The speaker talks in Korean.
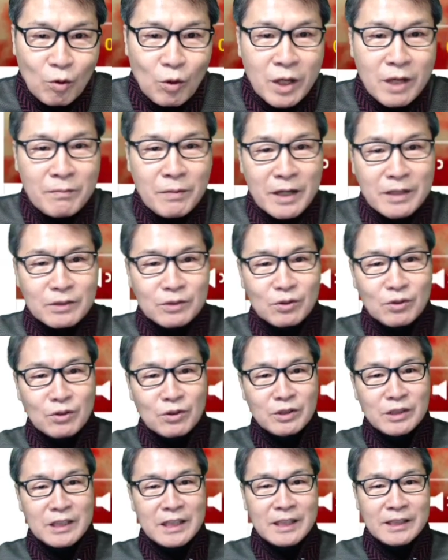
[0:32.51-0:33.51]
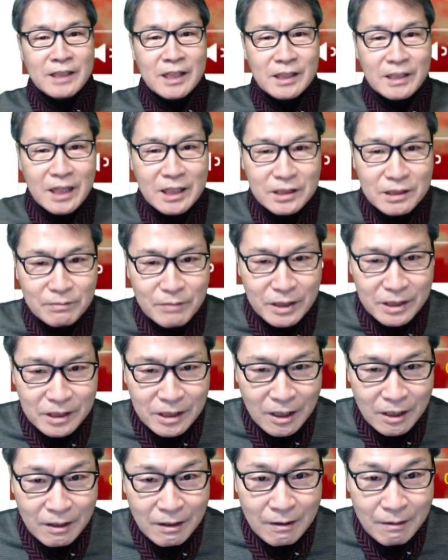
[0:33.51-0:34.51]
5회 방송은 1대1
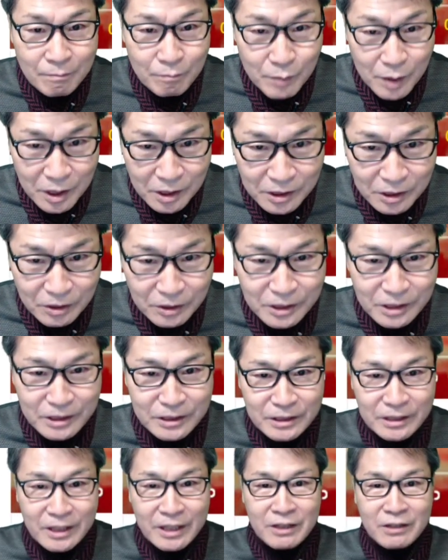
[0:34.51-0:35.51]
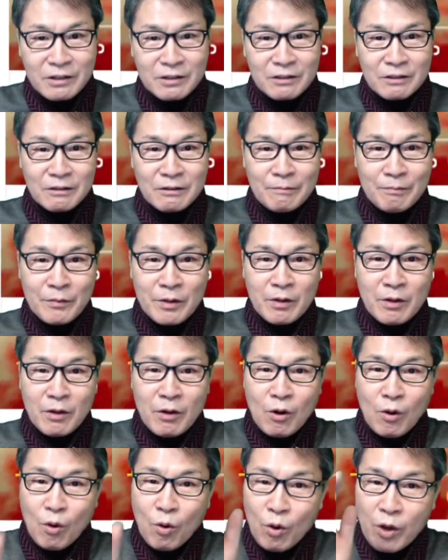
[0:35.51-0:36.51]
데스매치가 펼쳐지는데요.
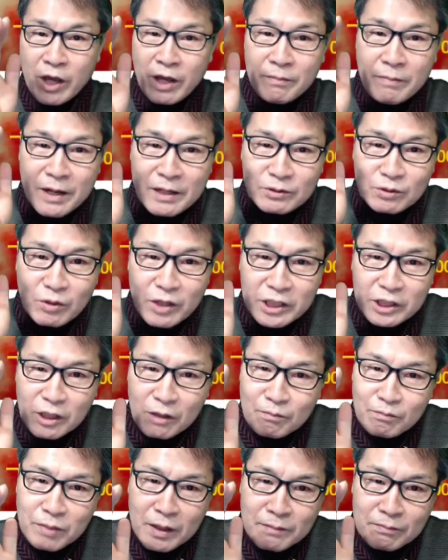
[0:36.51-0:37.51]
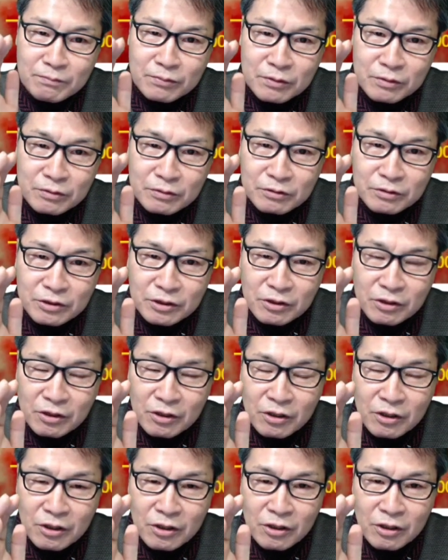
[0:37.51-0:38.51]
5회 방송의
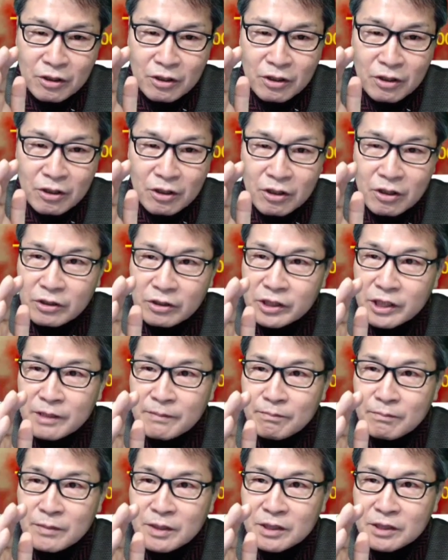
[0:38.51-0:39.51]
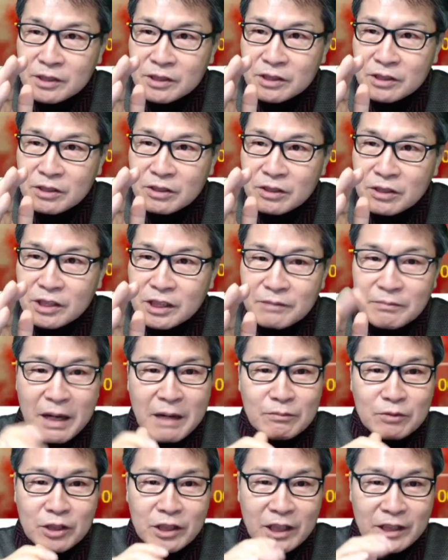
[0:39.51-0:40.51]
전반부는요. 팀 미션이
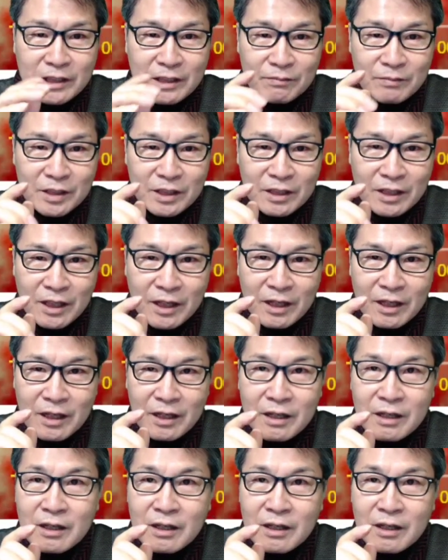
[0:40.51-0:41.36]
마무리가 됩니다.